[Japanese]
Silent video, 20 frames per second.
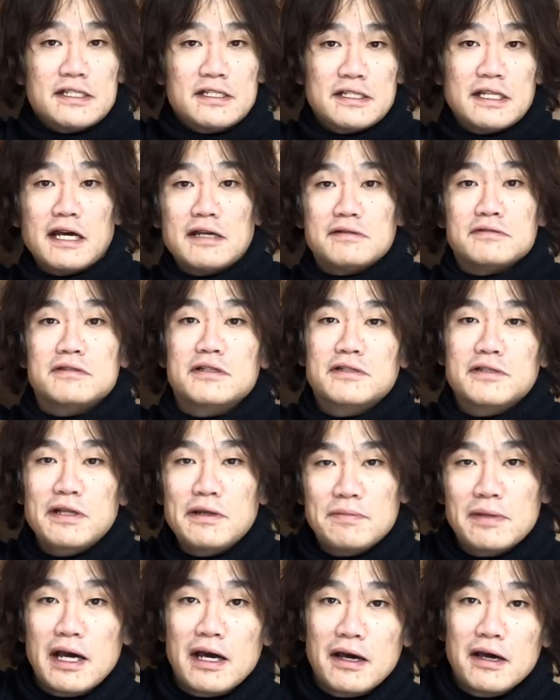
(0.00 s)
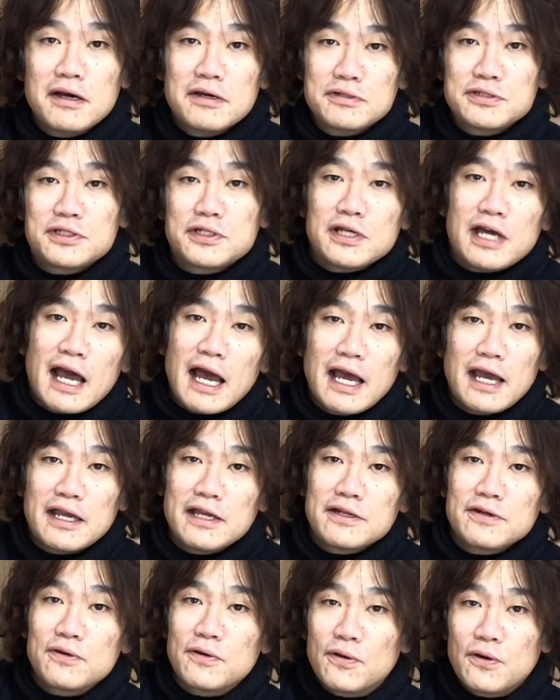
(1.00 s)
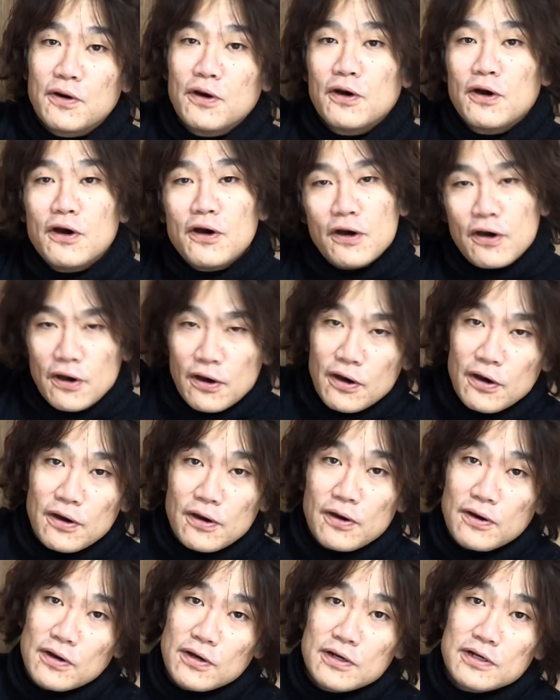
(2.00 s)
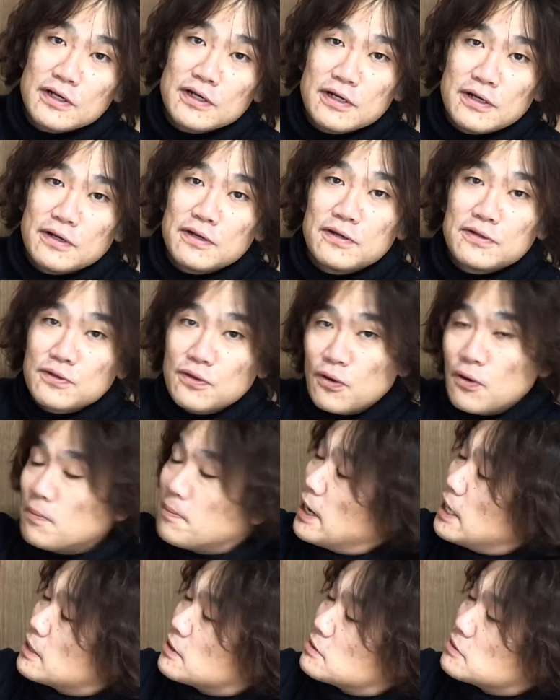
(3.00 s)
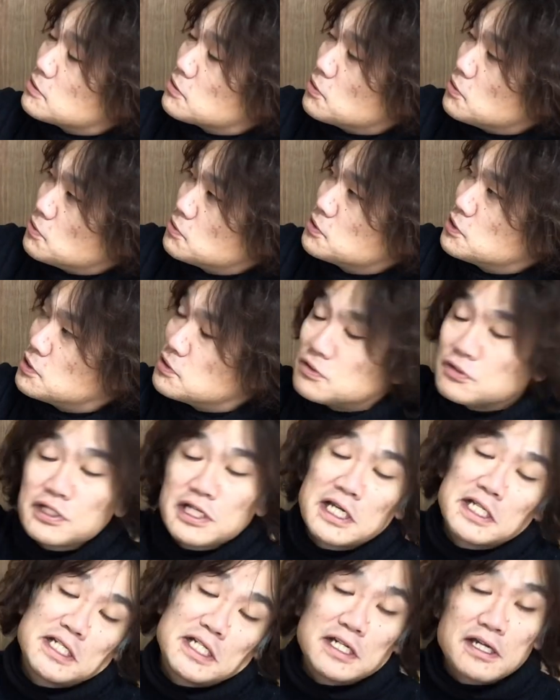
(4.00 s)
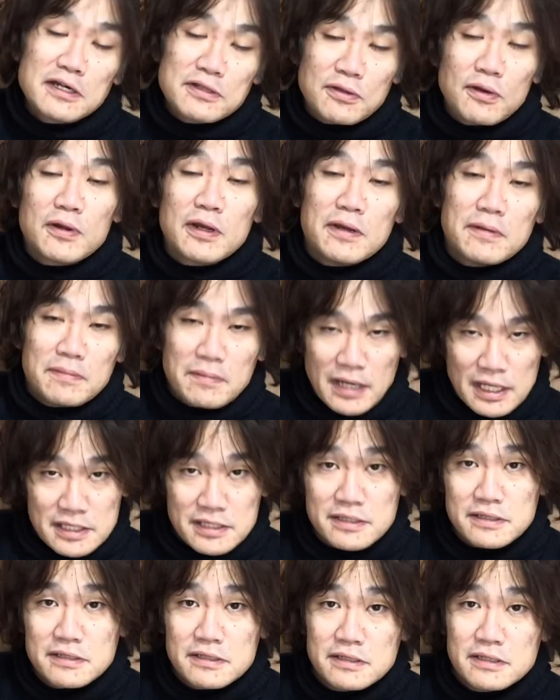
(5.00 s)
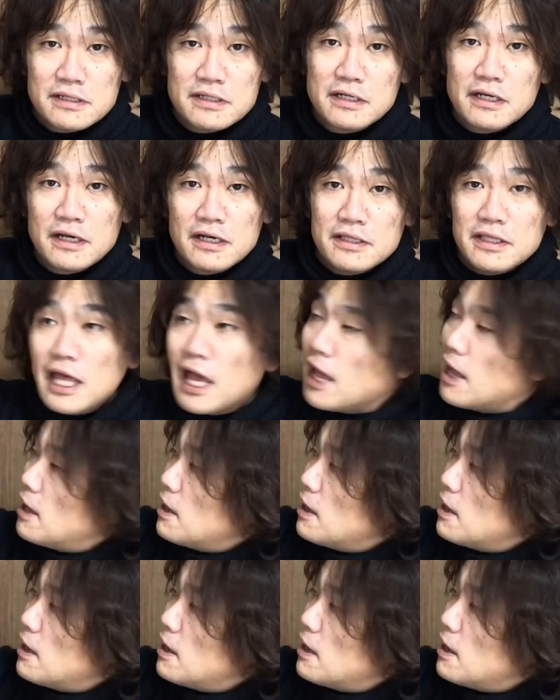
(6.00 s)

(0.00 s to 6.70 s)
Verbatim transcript: になるんですね。まあ普通灰色のバッグの普通の写真が撮れます。で